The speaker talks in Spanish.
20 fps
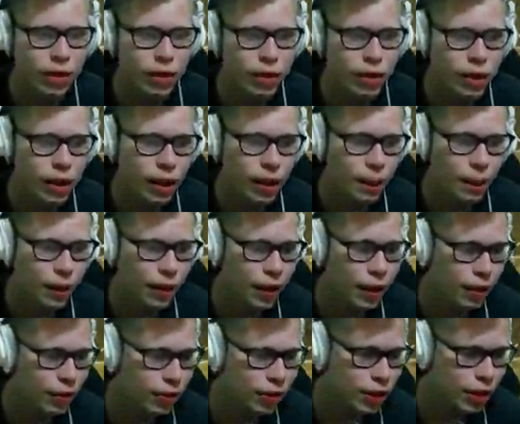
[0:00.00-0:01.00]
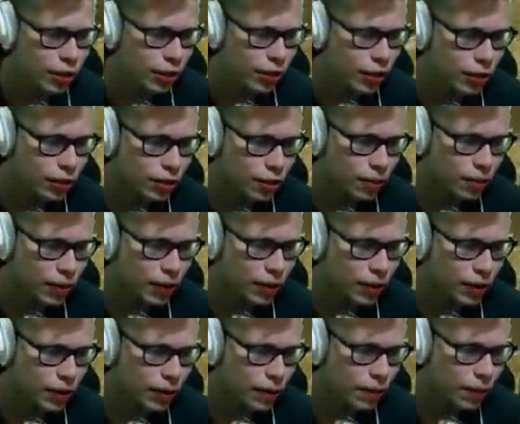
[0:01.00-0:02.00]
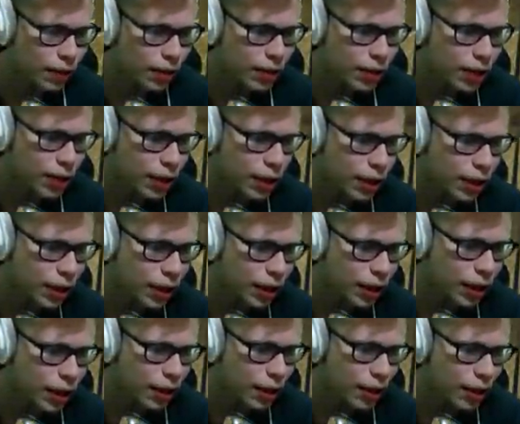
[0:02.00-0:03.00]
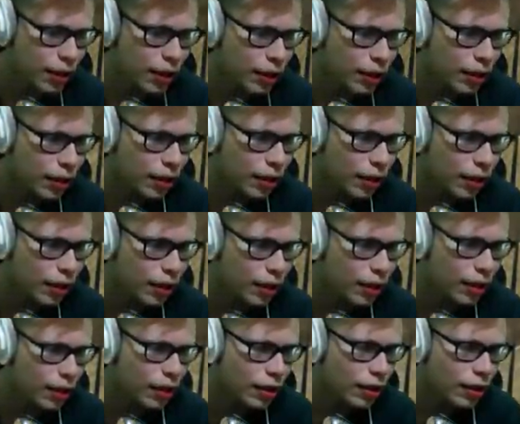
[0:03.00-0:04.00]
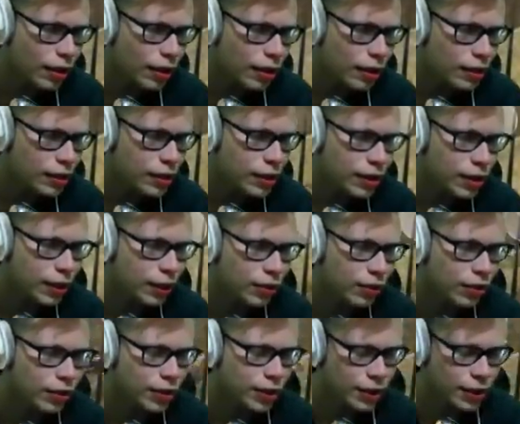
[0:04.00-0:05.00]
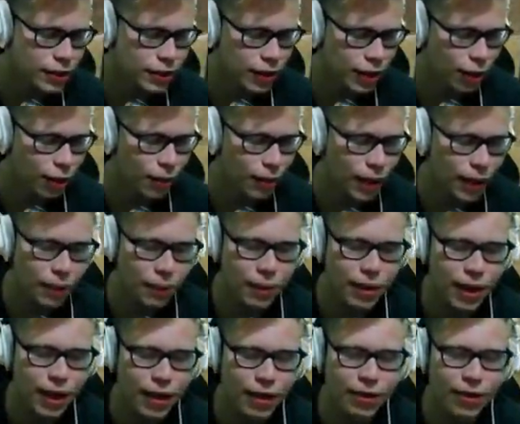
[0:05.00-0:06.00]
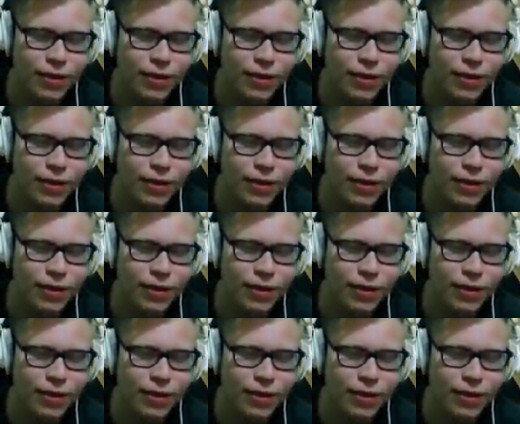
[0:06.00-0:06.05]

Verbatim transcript: Le podría rushar con la escopeta, güey, pero el chile... Si te soy sincero, me da miedo.